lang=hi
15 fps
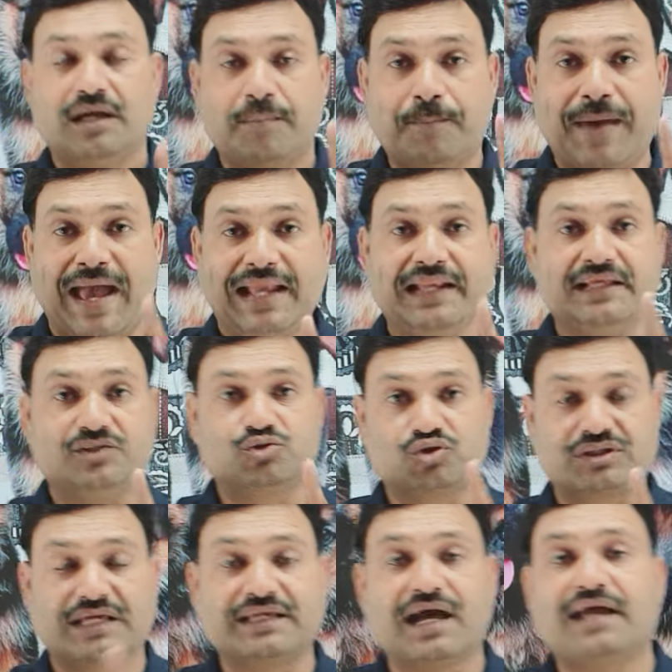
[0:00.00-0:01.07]
पहली जो
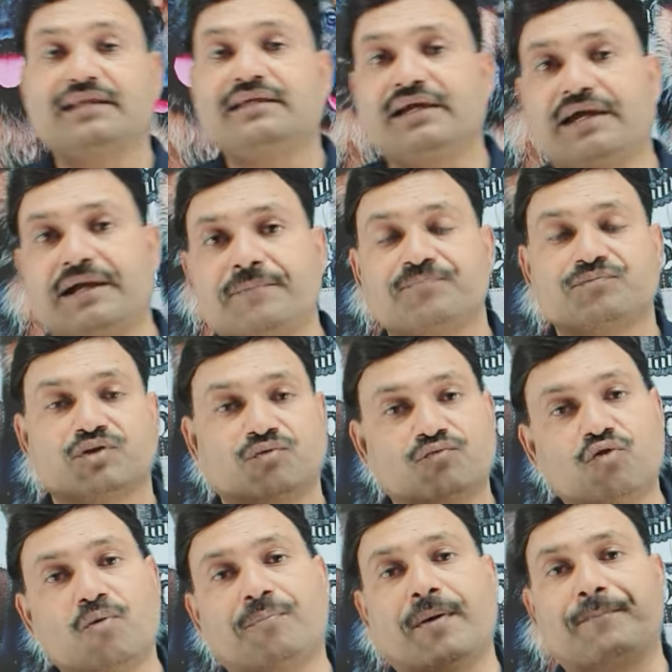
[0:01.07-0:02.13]
तैयारी है
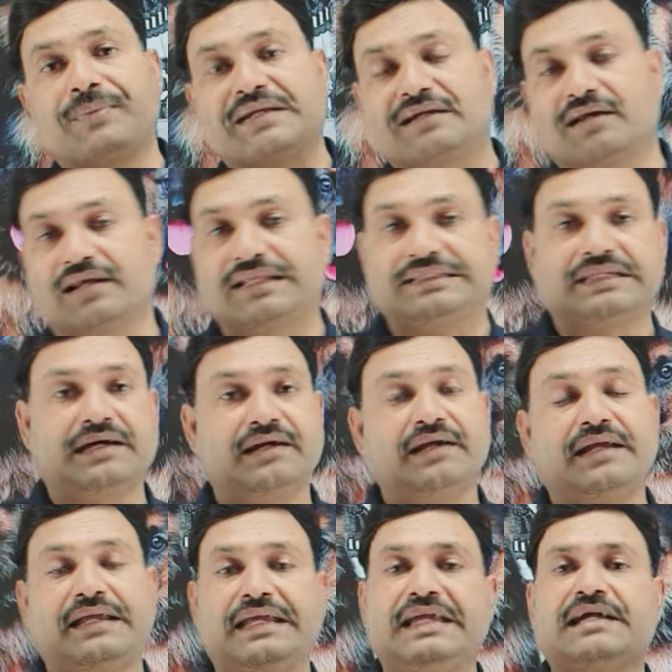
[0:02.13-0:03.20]
वो पप्पी कर लेता है
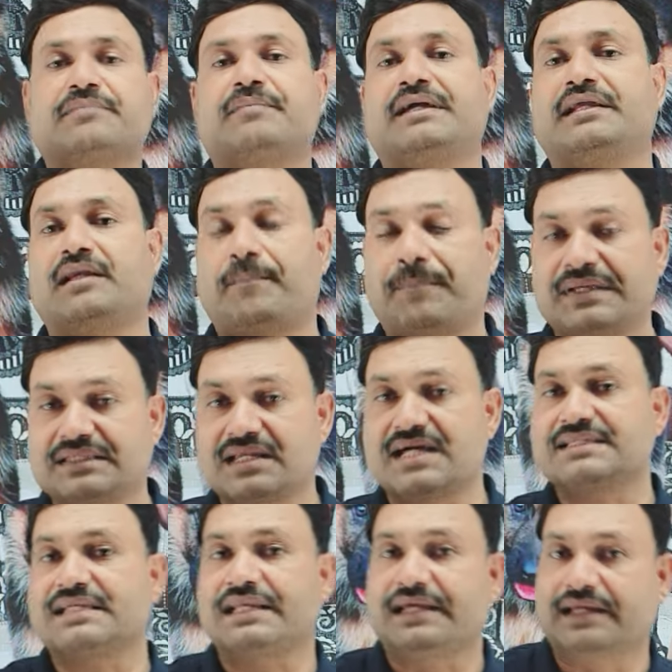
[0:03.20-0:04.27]
एक महीना पंद्रह
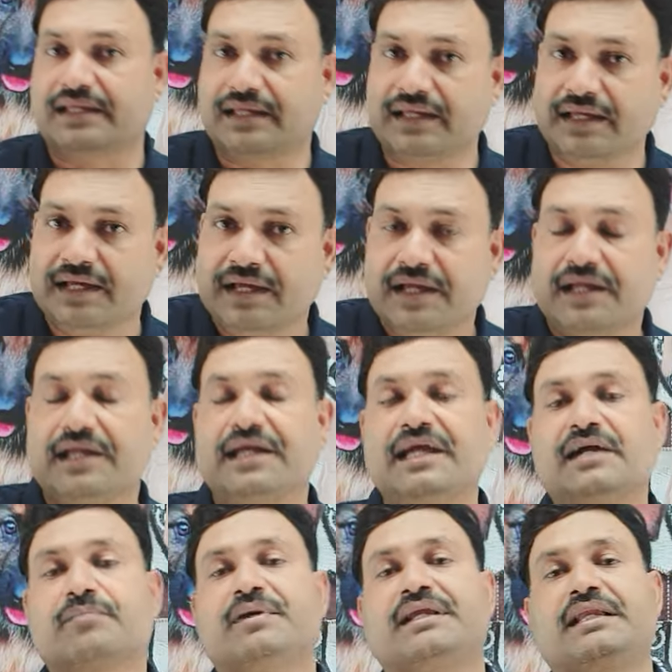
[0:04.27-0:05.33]
से लेकर के एक
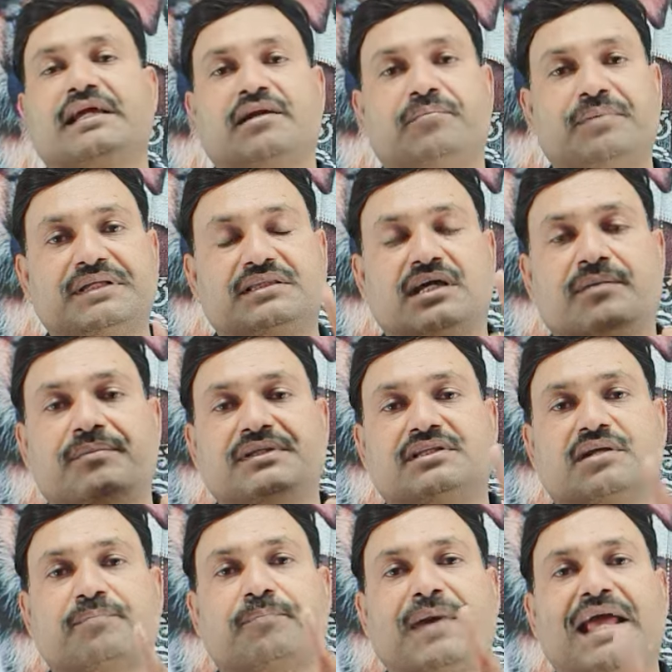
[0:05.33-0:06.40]
महीने के भीतर
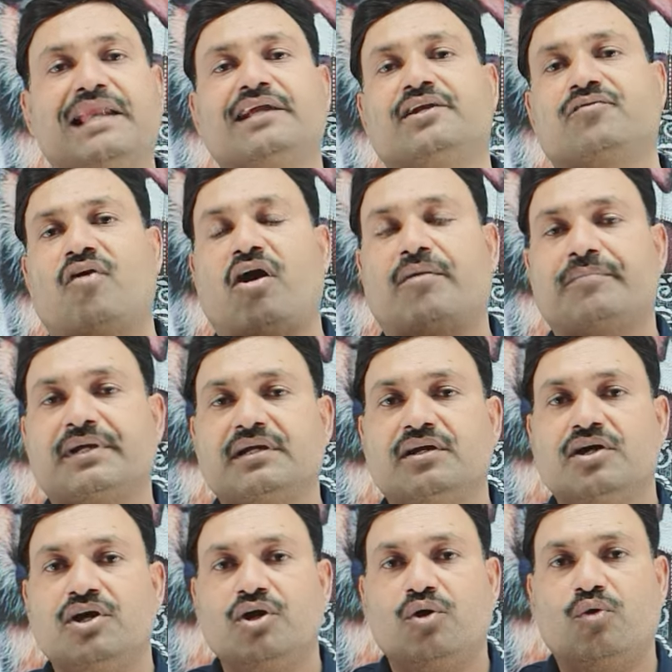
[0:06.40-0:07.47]
भीतर पहले डिवॉर्मिंग
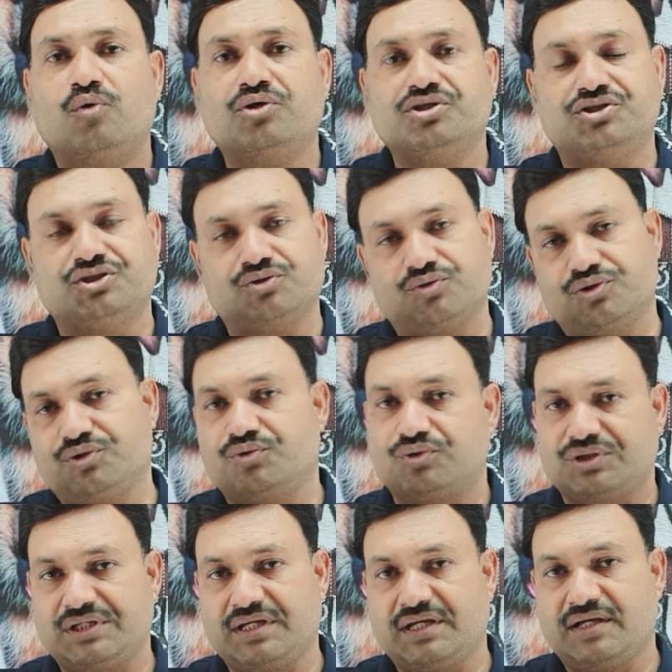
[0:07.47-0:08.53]
होनी ज़रूरी
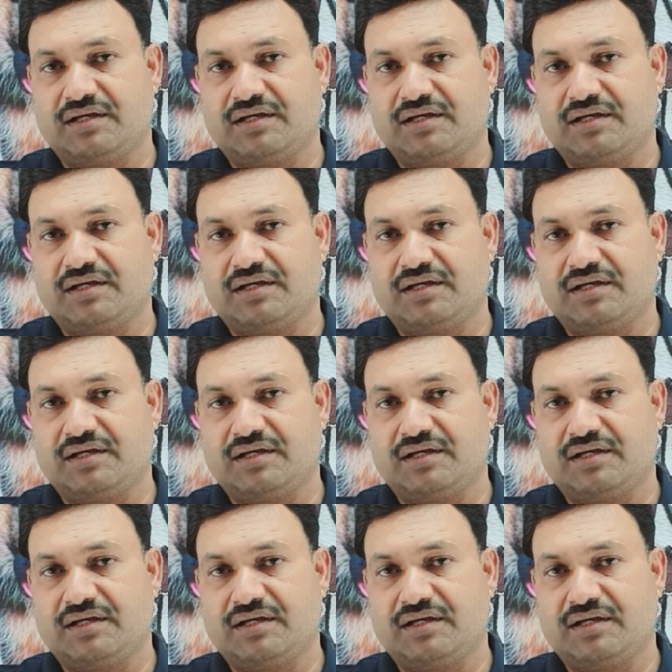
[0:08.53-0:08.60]
होती है